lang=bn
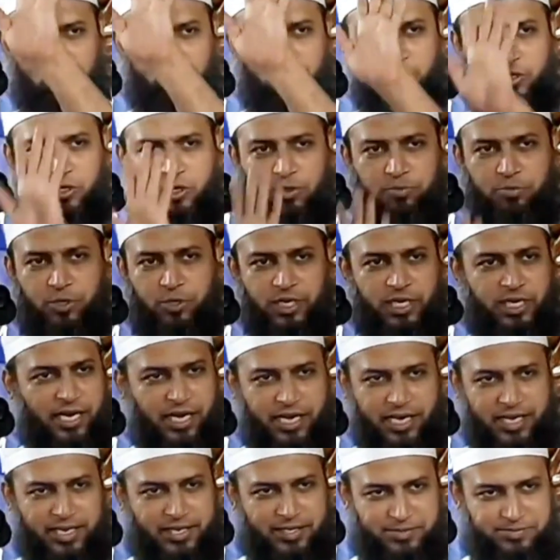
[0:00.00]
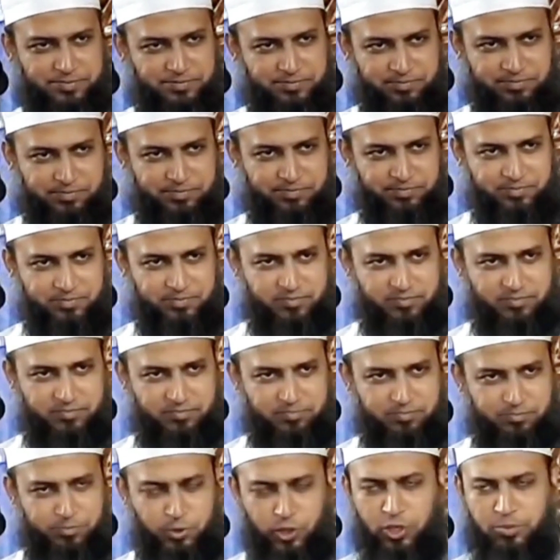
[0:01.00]
উনি গোপনে রাখেন
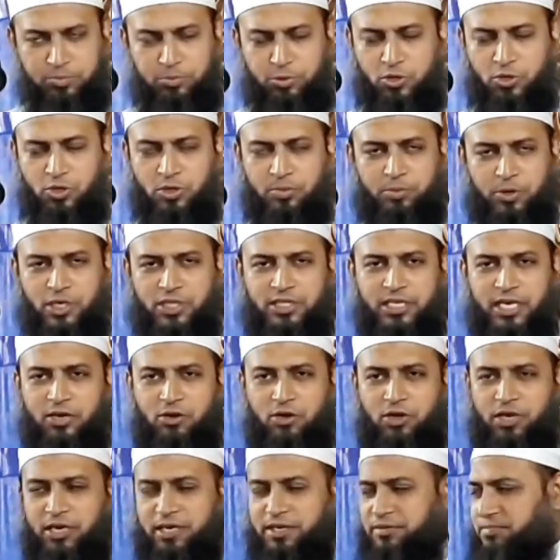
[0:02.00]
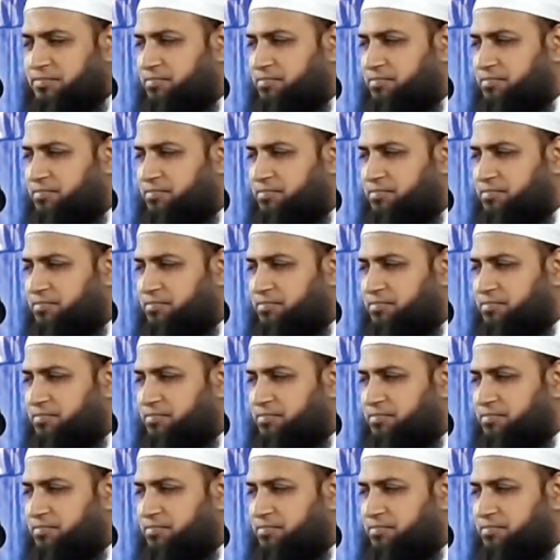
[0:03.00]
পরিপূর্ণ পর্দা করেন